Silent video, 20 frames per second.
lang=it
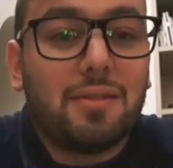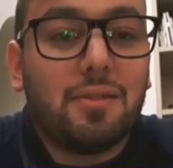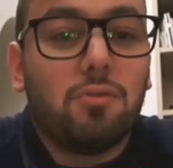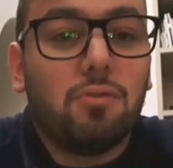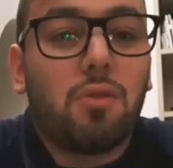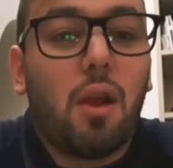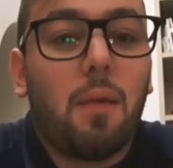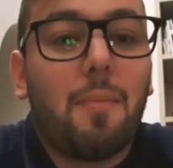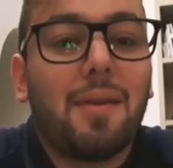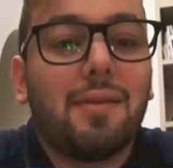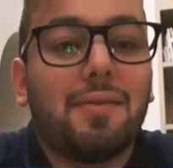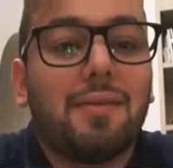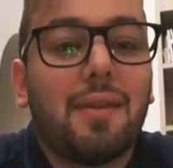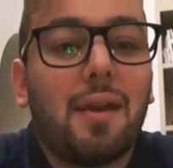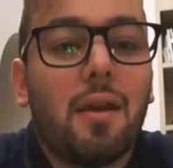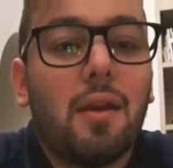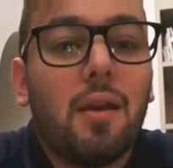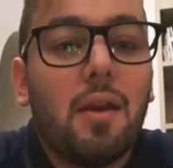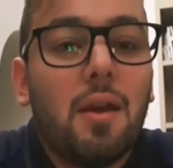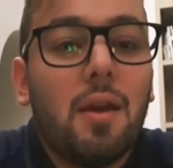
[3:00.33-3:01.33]

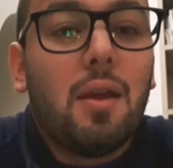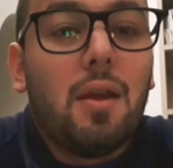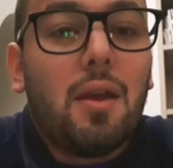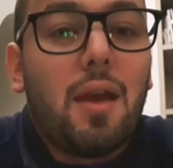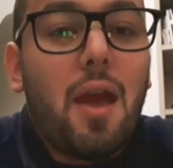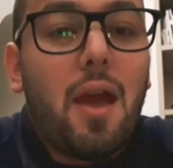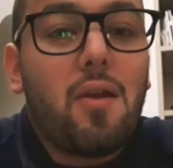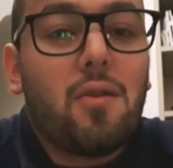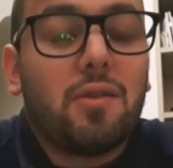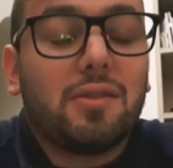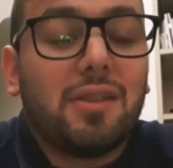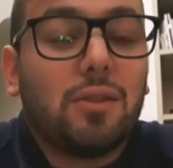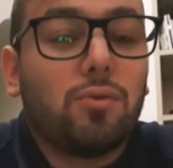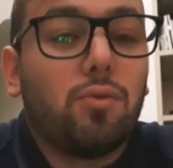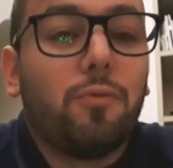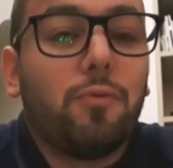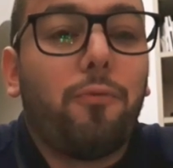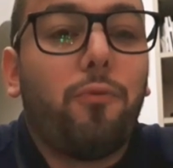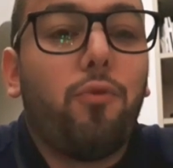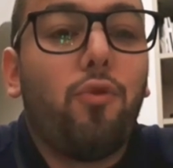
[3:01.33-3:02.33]
Sicuramente è stato
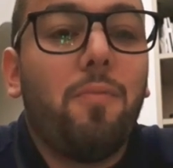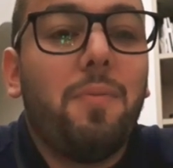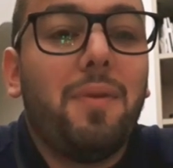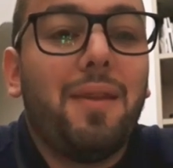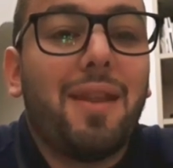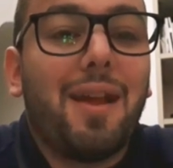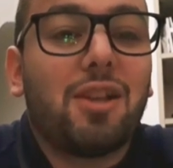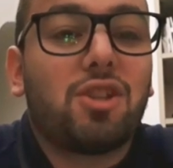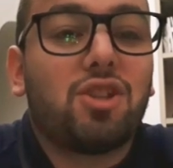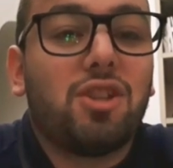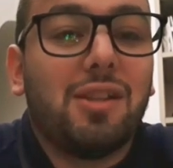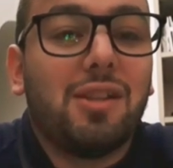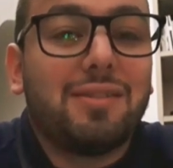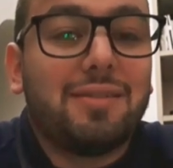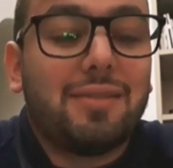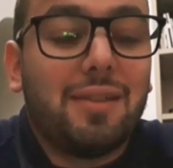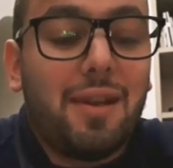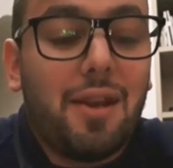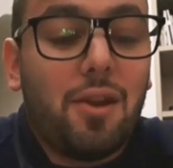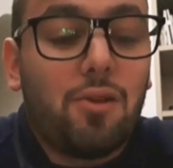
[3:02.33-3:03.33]
un fulmine al ciel
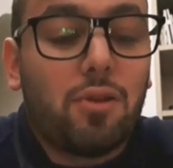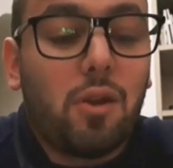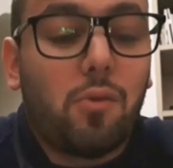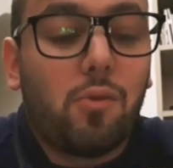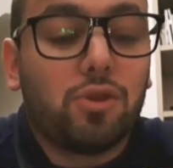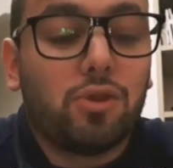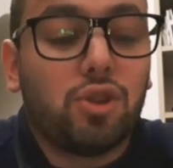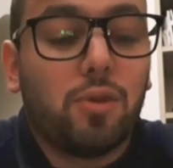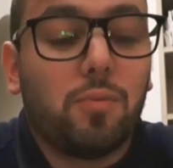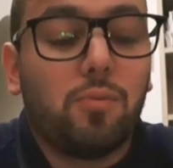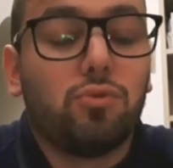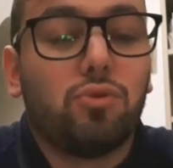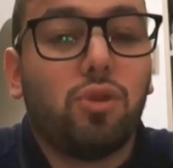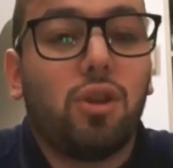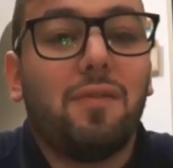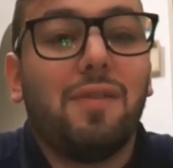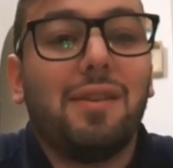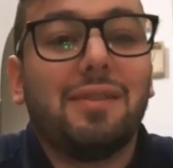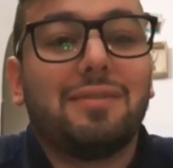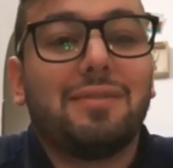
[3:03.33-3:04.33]
sereno da questo punto
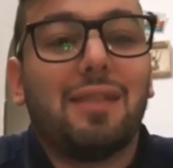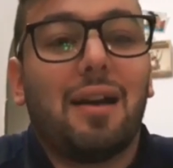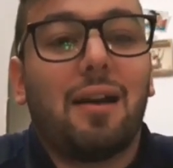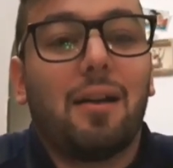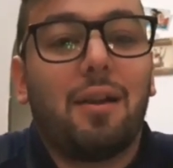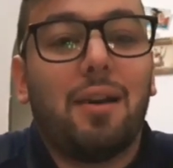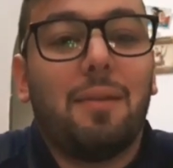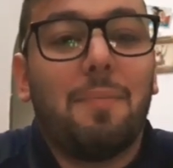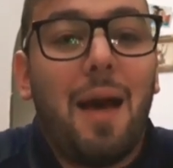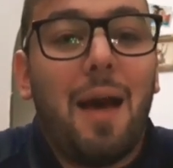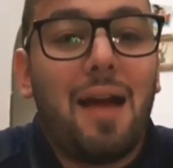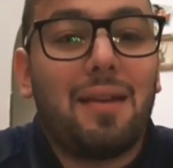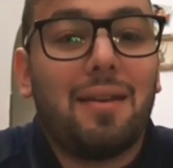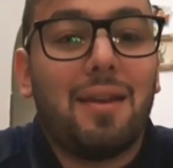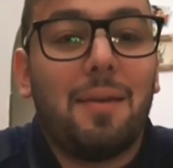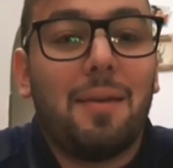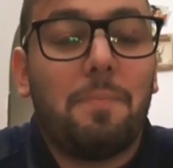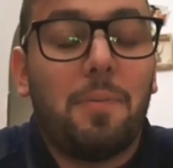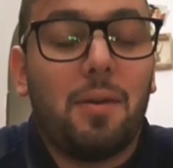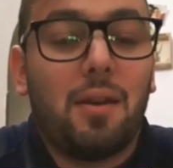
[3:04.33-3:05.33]
di vista.
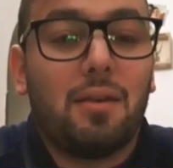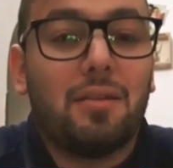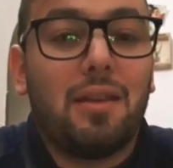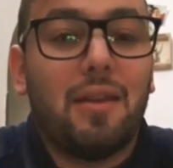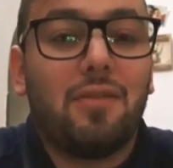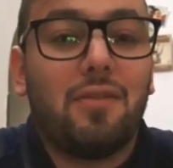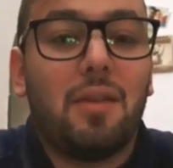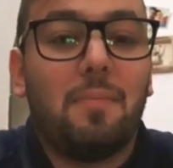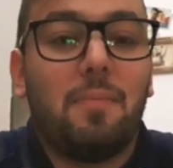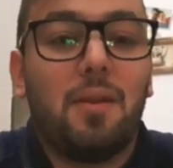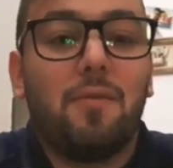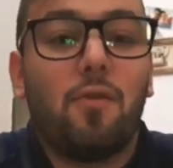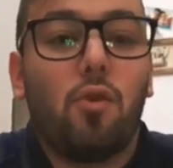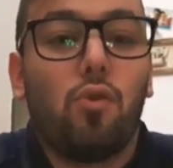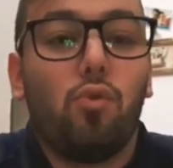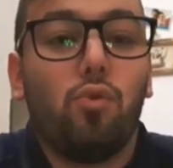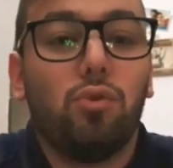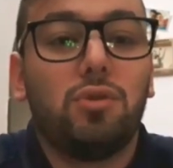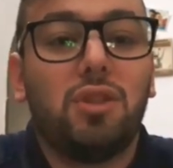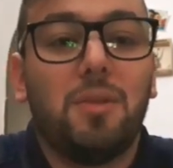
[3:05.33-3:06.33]
Rimane per Davide Brivio
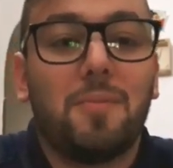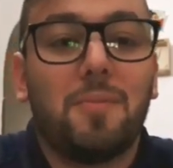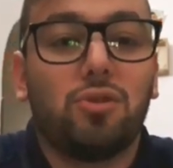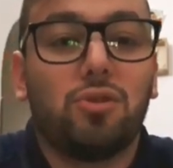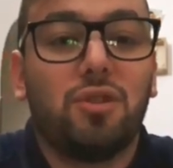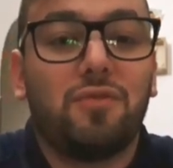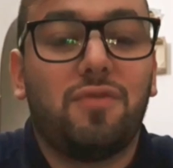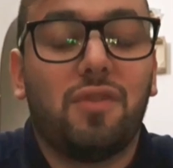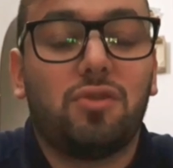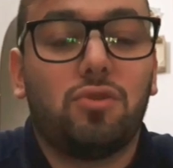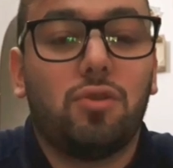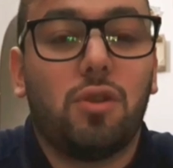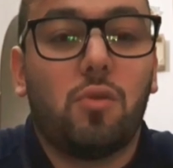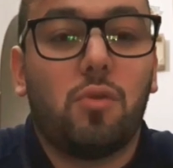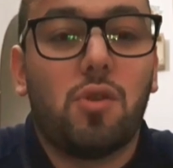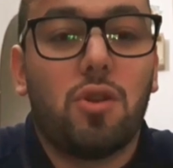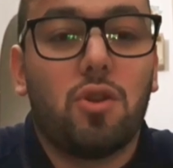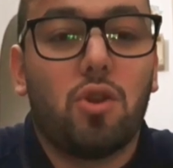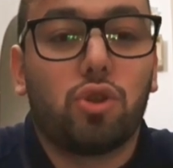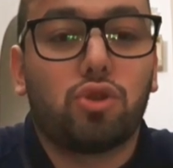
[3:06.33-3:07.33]
l'ultima soddisfazione,
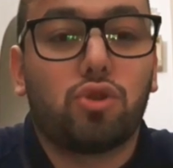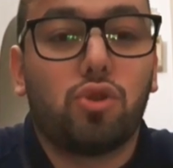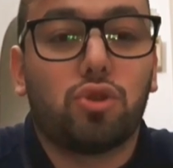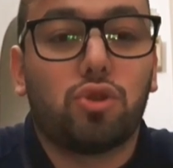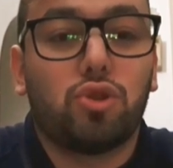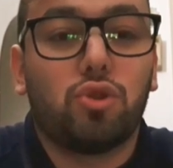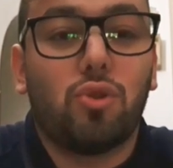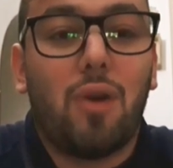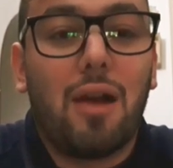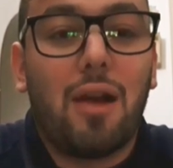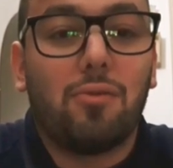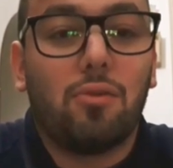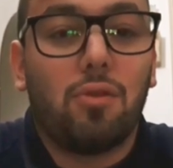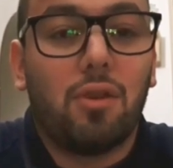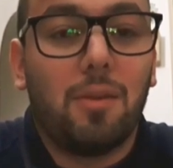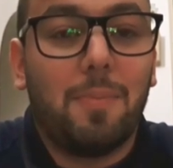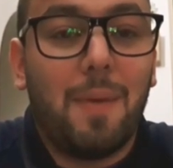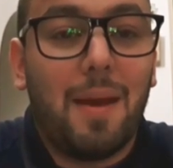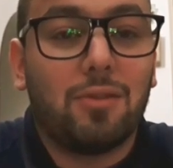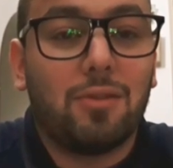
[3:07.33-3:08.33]
quella dello scorso anno,
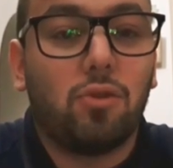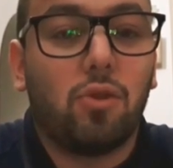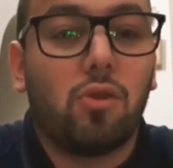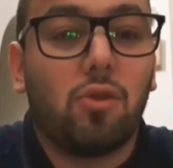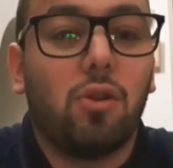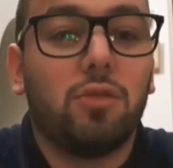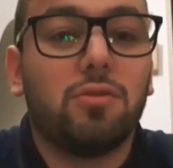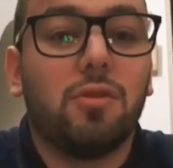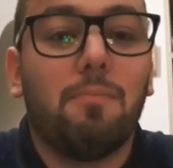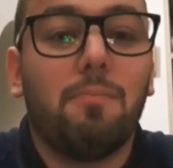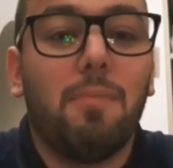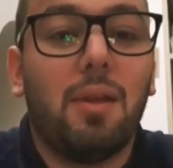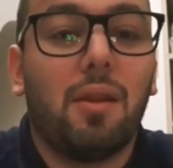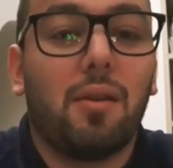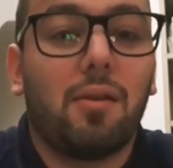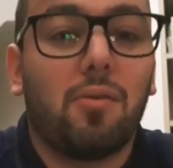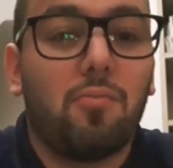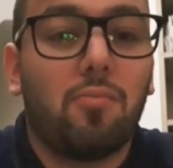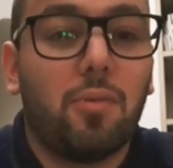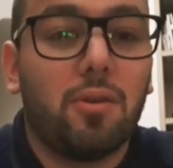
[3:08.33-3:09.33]
ripeto, con
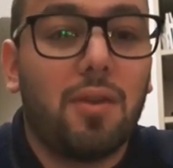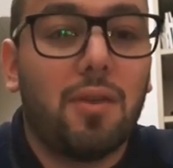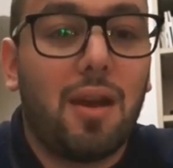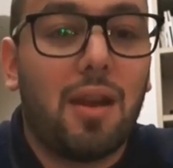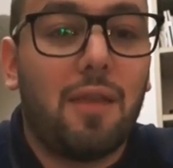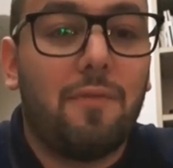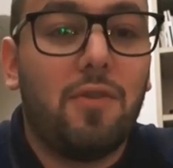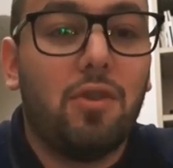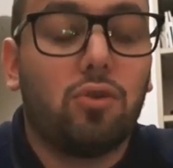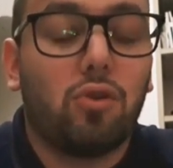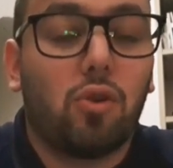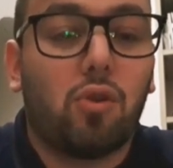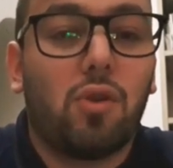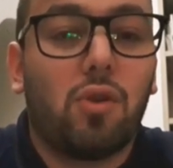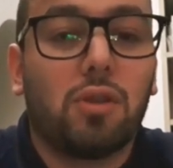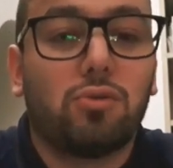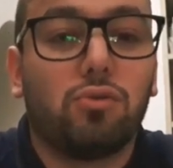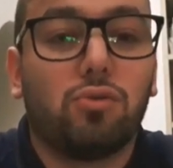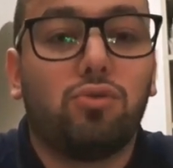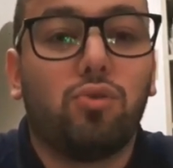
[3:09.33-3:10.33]
Mir, un mondiale vinto
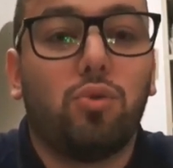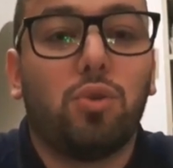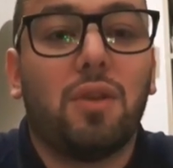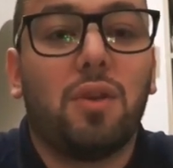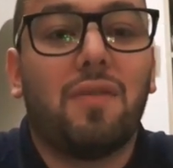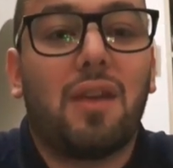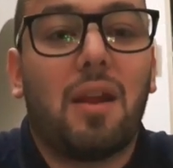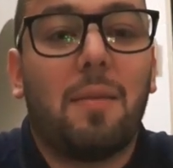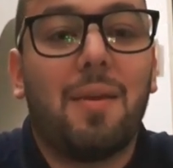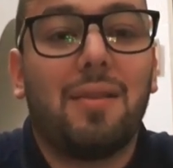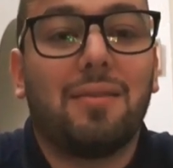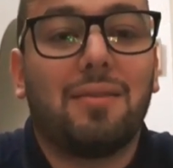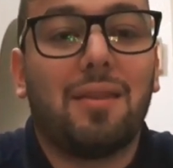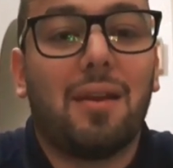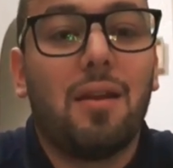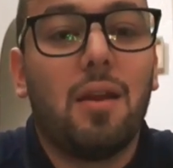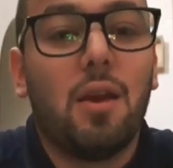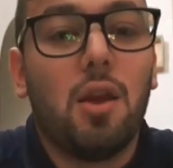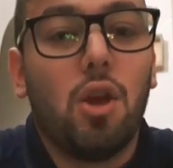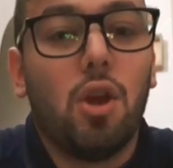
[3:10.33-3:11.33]
con la Suzuki,
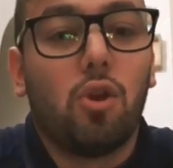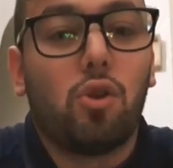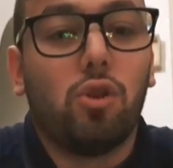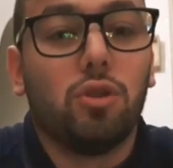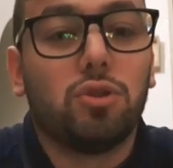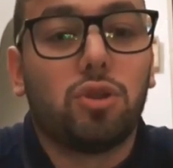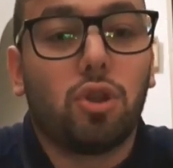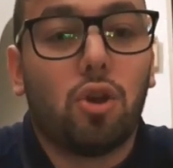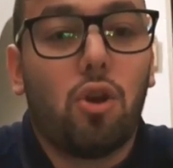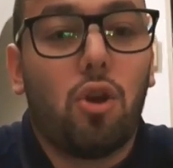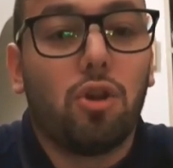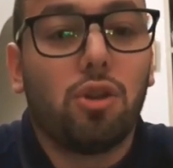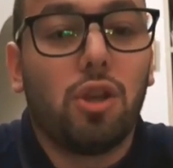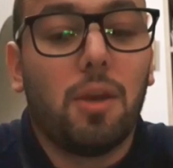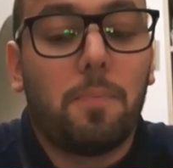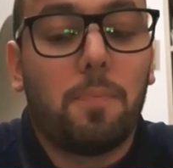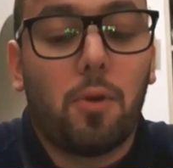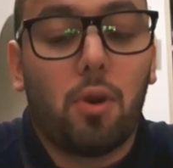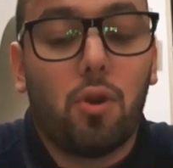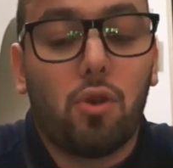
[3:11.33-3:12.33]
veramente contro
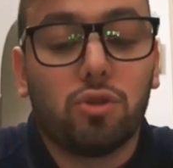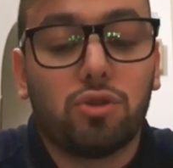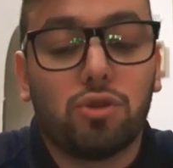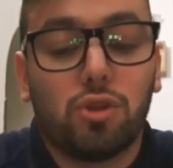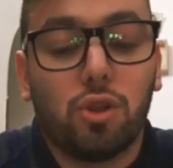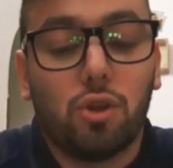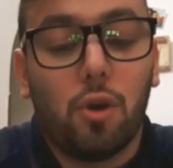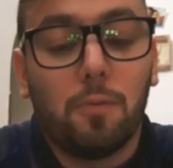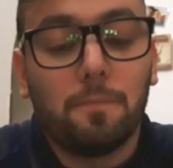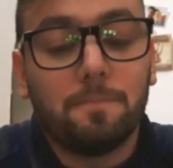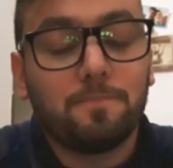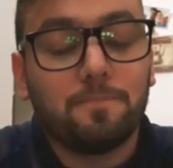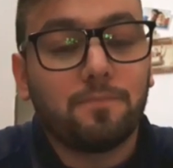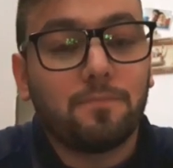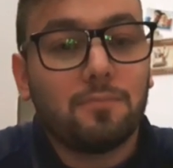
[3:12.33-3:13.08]
ogni pronostico.